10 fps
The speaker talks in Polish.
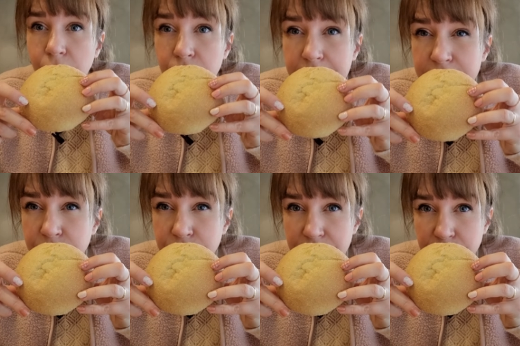
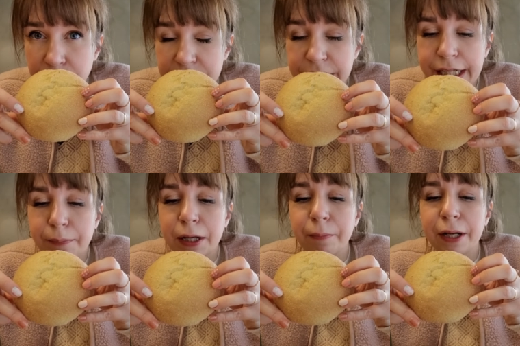Kolejną rzeczą jest
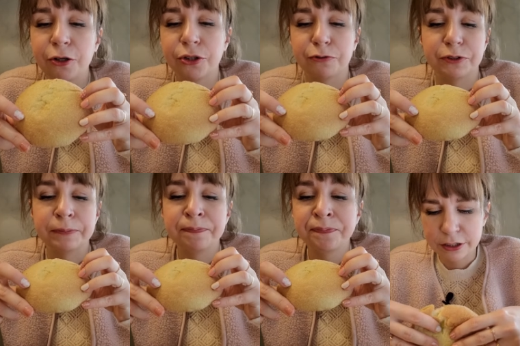chlebek melonowy
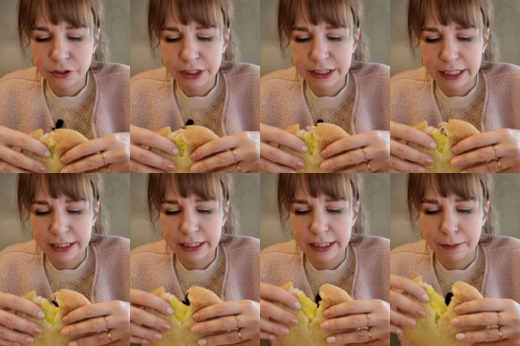to jest
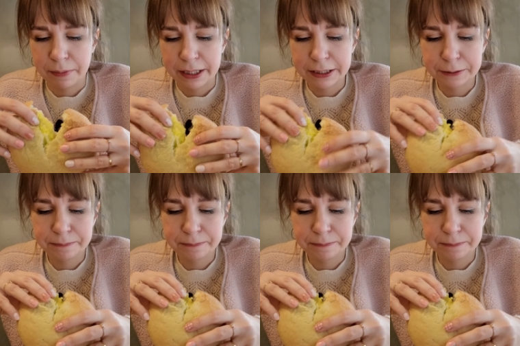taki chlebek,